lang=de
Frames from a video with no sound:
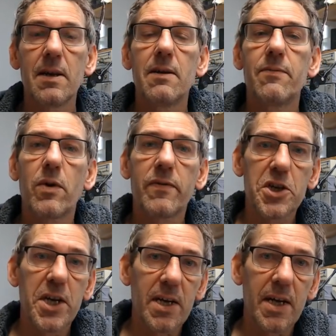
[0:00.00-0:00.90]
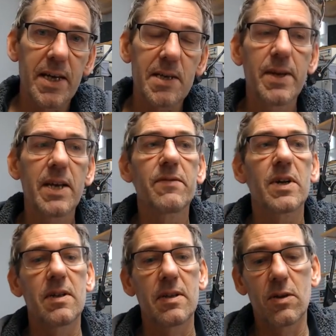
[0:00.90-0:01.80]
Vorverstärker deswegen,
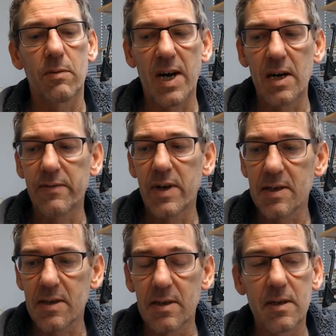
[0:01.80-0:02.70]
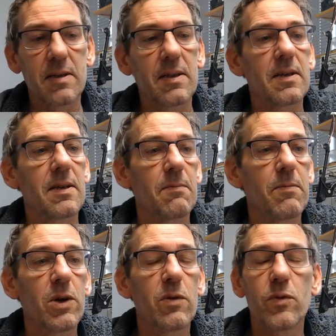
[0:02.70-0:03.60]
weil normalerweise eine
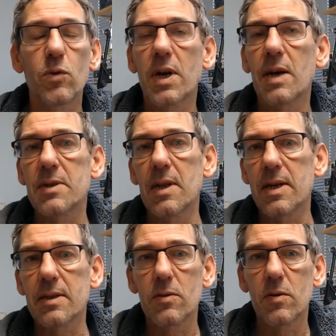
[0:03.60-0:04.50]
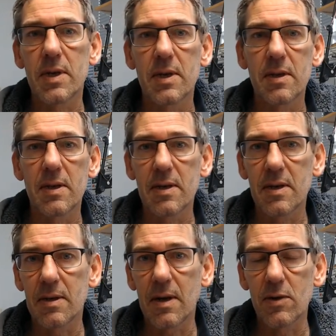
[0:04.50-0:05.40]
Mikrofonkapsel hat so eine, eine
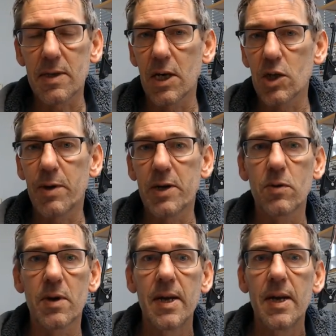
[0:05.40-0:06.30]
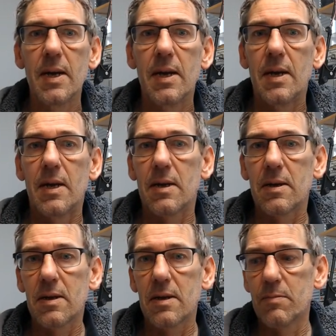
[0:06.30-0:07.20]
Ausgangsspannung
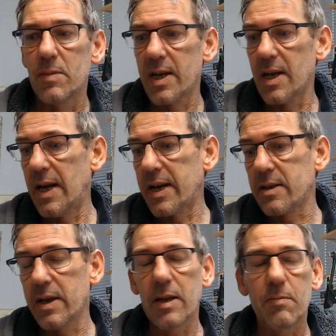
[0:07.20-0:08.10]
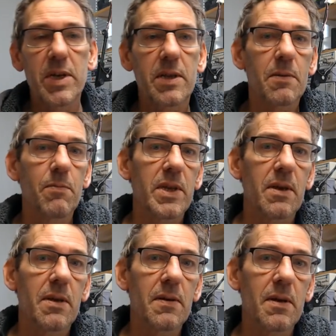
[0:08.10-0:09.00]
ähm, Elektret mit, mit
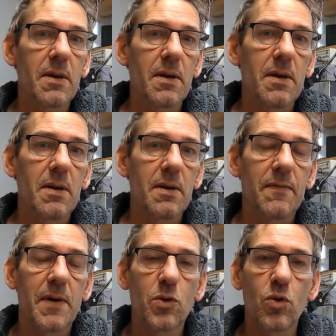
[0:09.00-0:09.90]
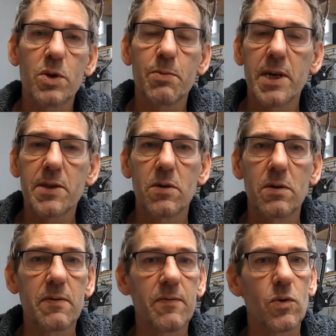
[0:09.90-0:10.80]
äh, Phantomspeisung
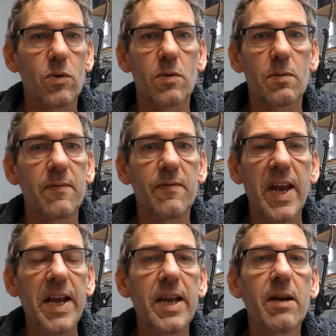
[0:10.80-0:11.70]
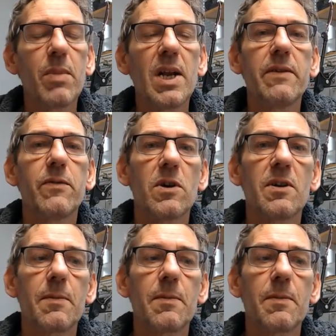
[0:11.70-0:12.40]
irgendwo wenige Millivolt.